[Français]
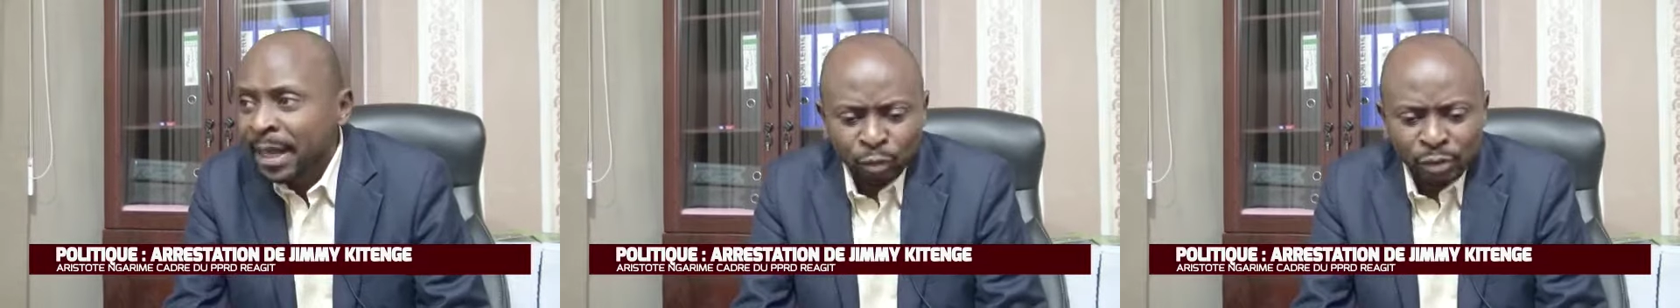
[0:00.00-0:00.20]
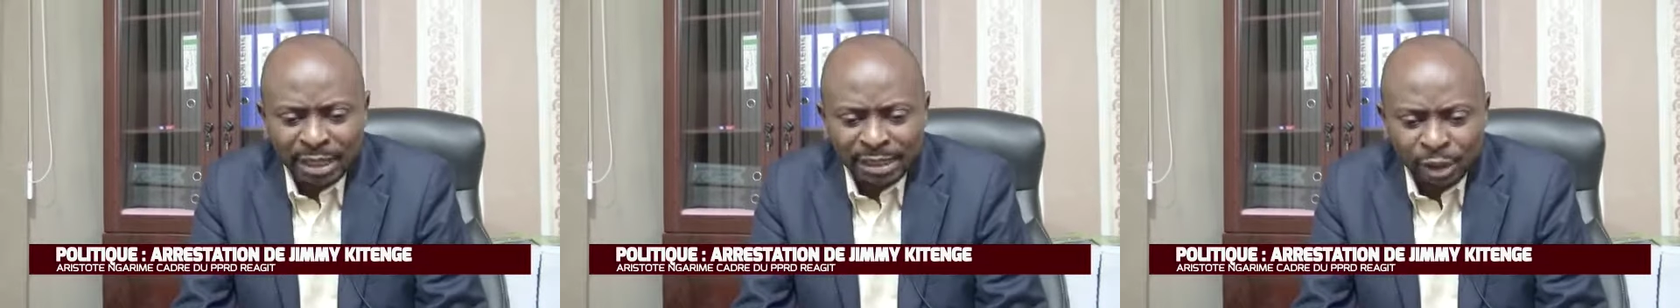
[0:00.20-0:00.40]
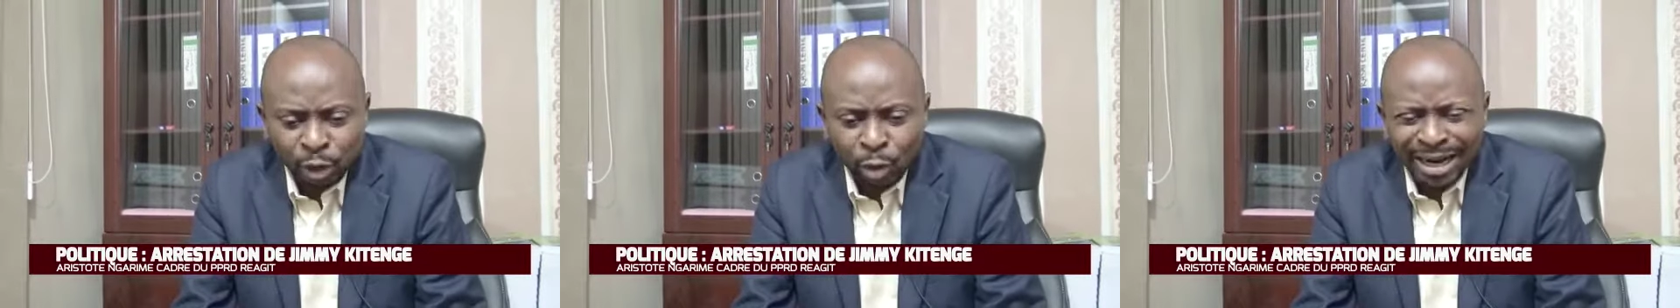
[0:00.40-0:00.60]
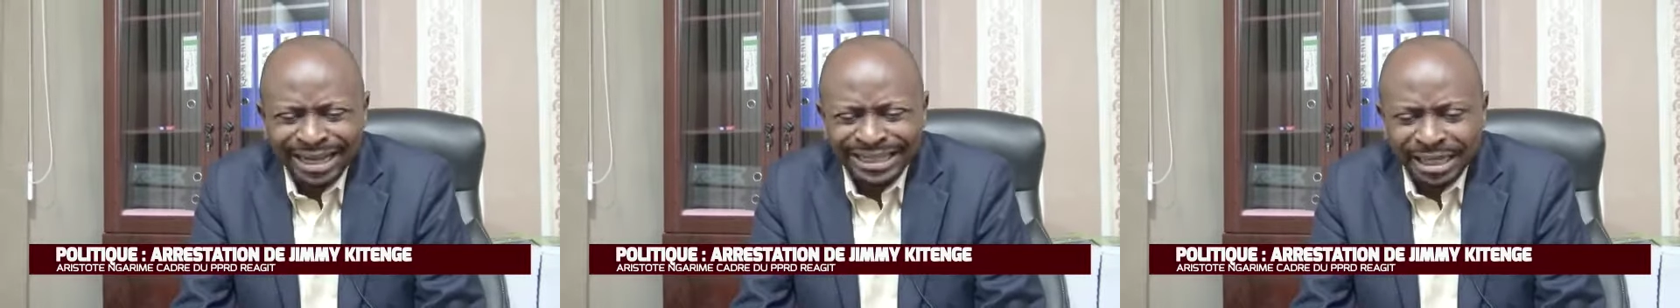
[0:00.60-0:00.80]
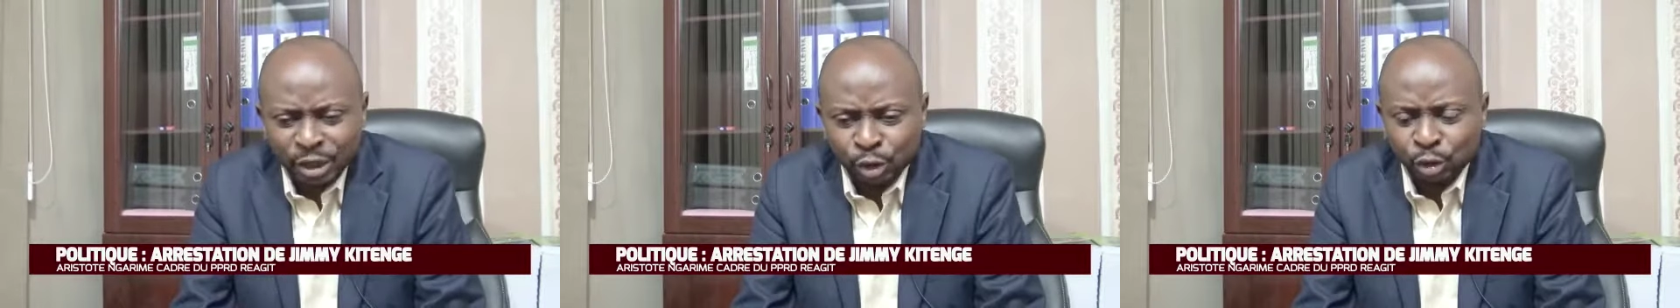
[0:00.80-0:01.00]
Nous attirons
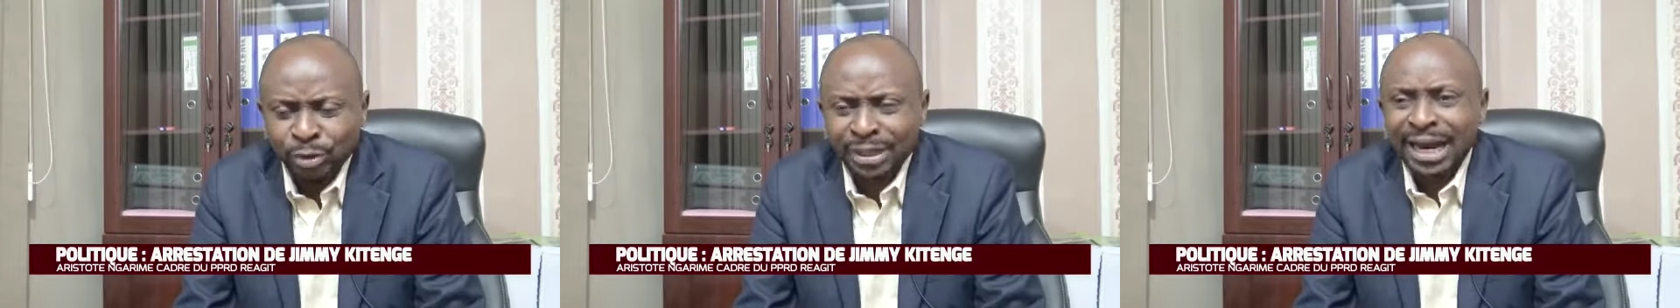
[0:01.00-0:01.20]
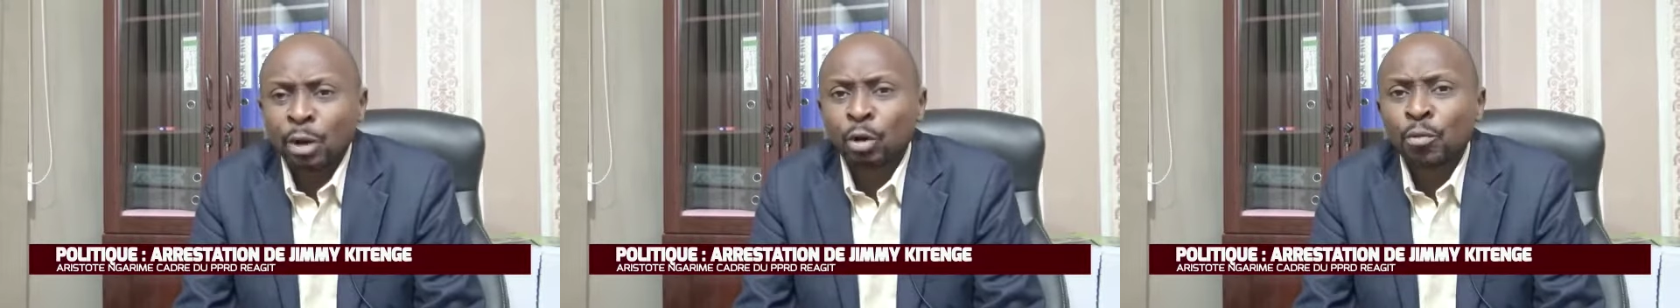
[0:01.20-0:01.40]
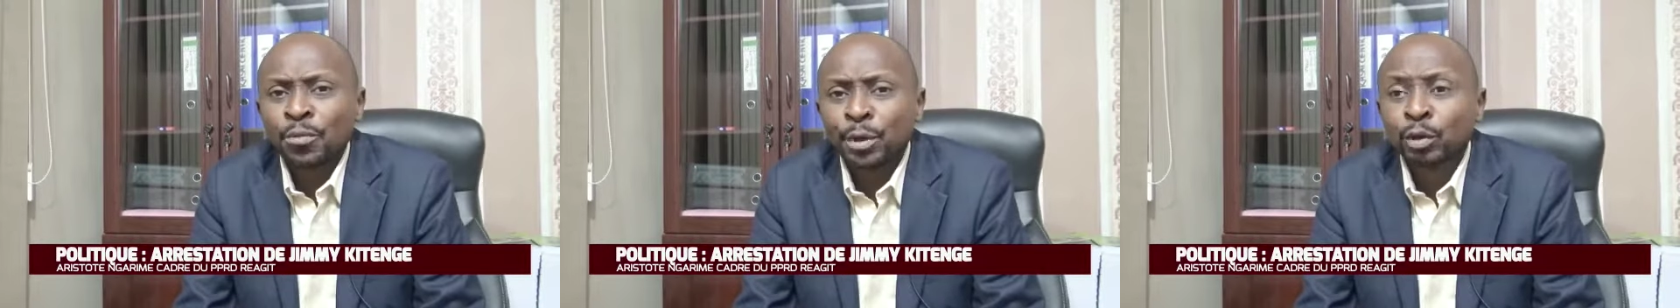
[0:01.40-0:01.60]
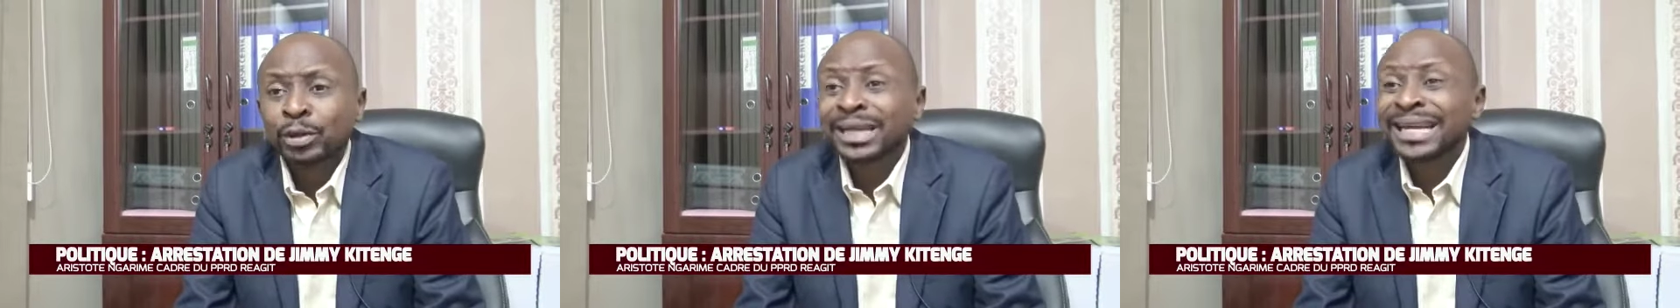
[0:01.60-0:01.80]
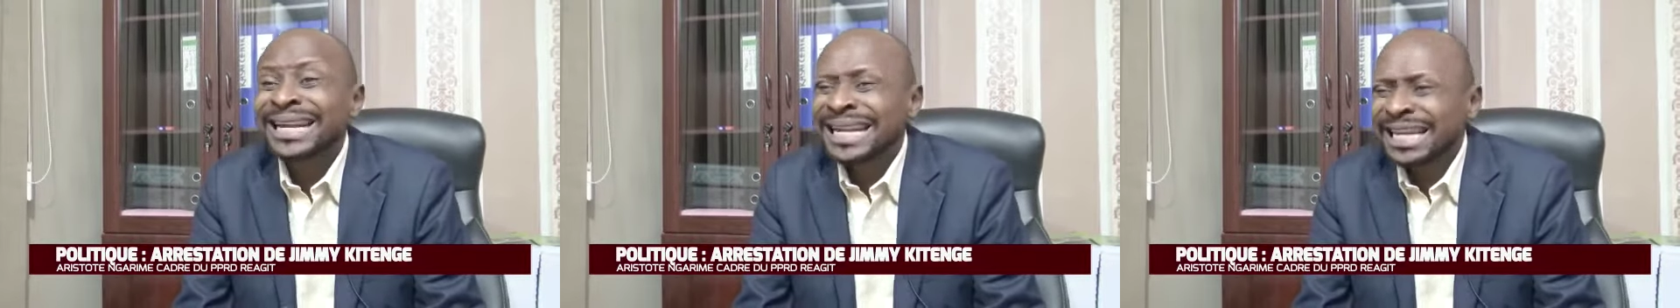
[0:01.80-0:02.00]
l'attention de la
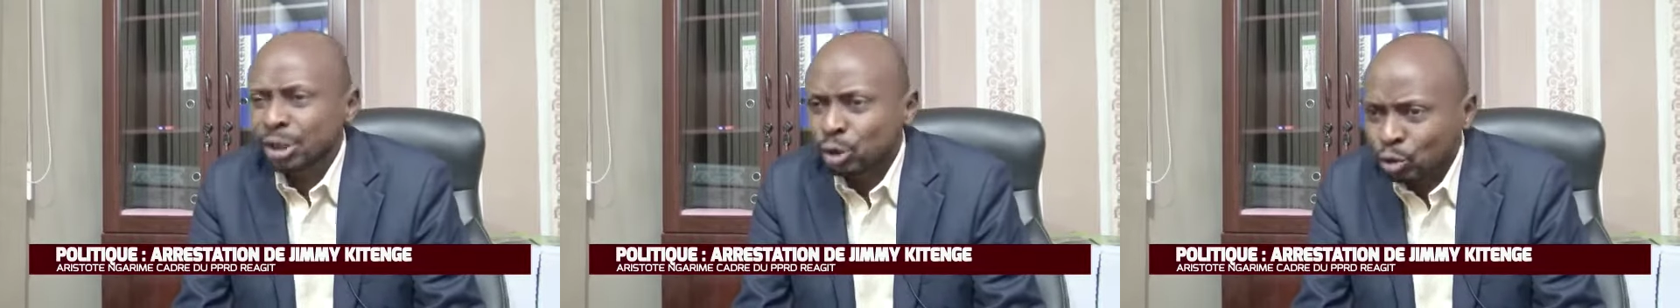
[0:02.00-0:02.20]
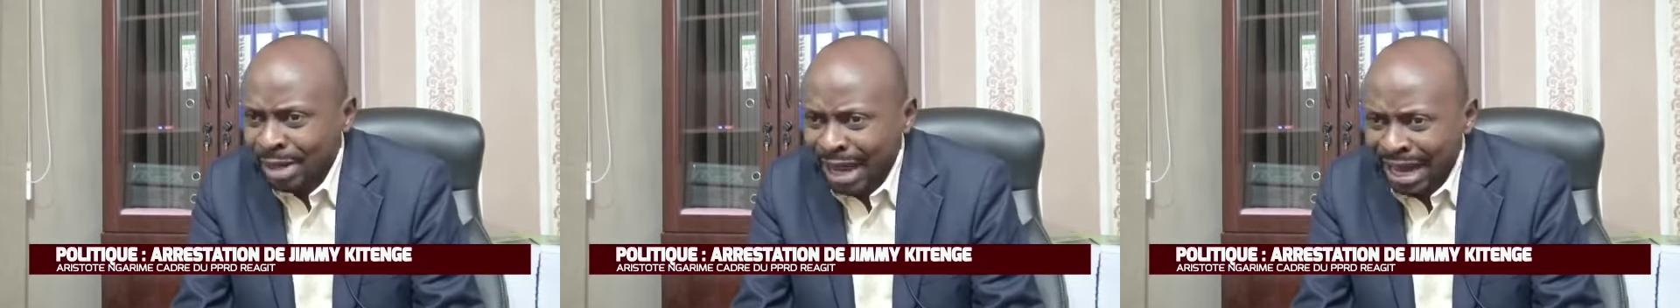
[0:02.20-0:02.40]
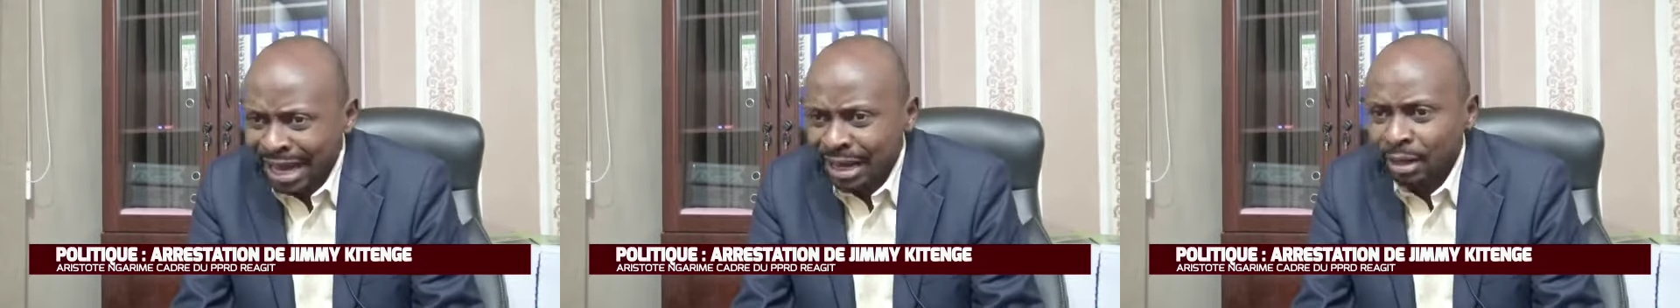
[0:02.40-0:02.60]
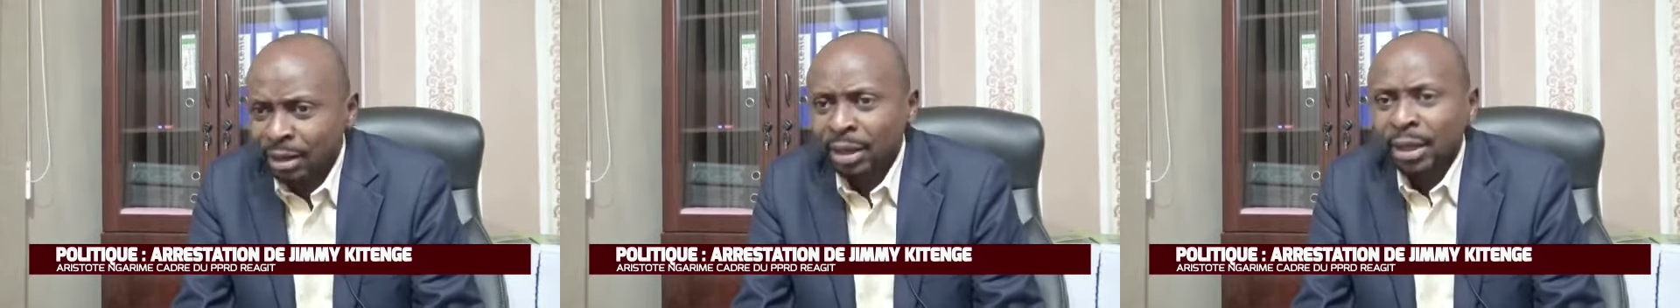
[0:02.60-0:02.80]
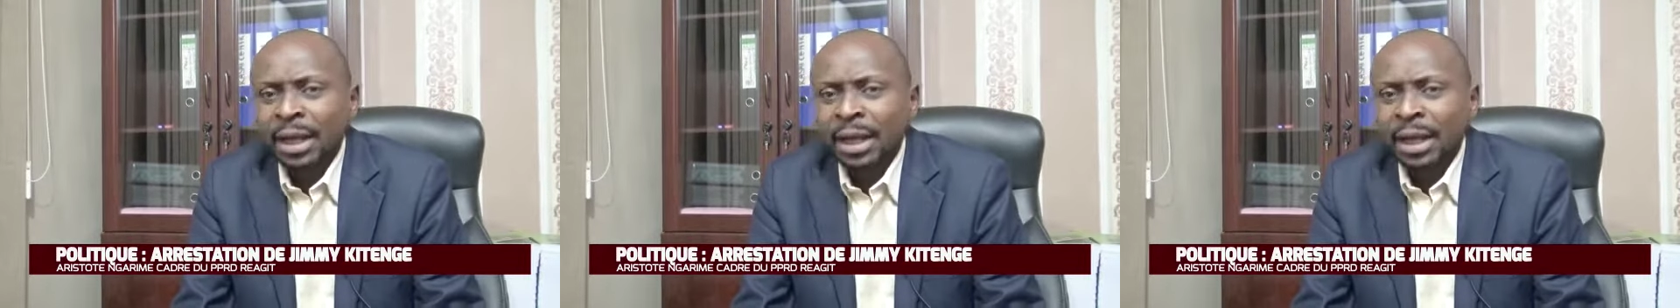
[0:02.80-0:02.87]
communauté nationale,